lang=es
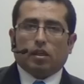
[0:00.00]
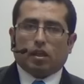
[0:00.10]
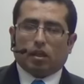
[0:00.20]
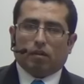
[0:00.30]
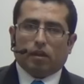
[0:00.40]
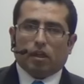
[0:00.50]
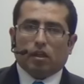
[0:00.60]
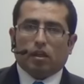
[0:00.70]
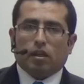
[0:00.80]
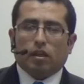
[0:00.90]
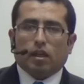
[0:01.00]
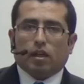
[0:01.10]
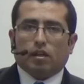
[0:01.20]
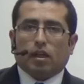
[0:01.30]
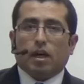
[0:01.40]
que deviene
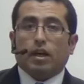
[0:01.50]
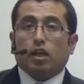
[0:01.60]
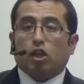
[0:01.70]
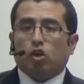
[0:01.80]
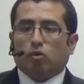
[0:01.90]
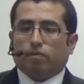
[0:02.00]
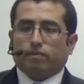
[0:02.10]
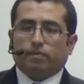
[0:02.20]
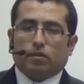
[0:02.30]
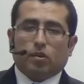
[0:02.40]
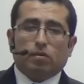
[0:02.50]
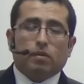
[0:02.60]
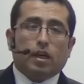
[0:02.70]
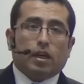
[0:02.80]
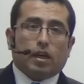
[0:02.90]
de la religión, ¿no?
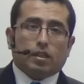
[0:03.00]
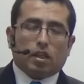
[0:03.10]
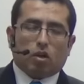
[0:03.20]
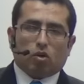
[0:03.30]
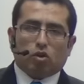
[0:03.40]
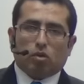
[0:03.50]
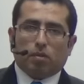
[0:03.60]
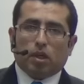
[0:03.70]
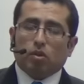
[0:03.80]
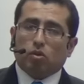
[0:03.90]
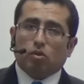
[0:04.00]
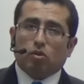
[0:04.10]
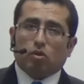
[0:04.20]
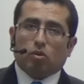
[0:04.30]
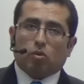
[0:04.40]
Este
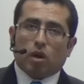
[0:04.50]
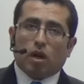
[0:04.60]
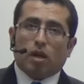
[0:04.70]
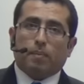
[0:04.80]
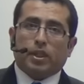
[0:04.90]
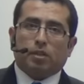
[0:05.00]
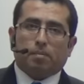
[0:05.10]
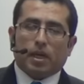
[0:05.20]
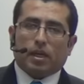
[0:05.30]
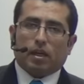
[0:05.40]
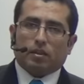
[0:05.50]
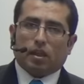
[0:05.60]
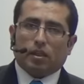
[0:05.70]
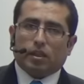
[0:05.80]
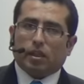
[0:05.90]
conocimiento, ¿cuál es la principal
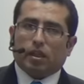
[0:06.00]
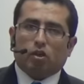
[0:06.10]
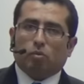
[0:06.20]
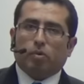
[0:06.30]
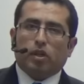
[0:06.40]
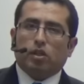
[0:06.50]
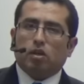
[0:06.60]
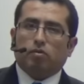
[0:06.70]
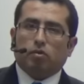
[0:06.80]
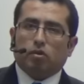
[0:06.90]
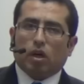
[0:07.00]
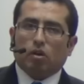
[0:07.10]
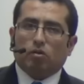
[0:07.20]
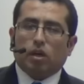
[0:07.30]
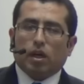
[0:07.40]
característica? Que no puede ser
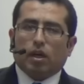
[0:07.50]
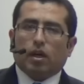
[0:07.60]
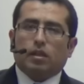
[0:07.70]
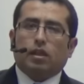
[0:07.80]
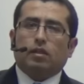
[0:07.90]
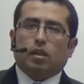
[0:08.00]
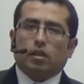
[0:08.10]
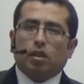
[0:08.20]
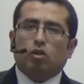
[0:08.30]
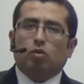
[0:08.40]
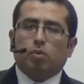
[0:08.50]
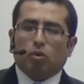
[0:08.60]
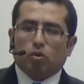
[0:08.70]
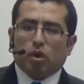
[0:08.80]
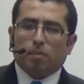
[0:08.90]
refutado, es entendido
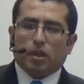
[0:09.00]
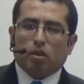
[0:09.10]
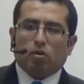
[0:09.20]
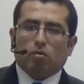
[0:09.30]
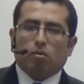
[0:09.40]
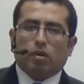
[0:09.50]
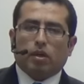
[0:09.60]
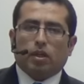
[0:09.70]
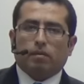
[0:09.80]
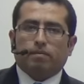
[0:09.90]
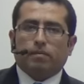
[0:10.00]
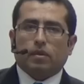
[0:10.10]
absolutamente como verdad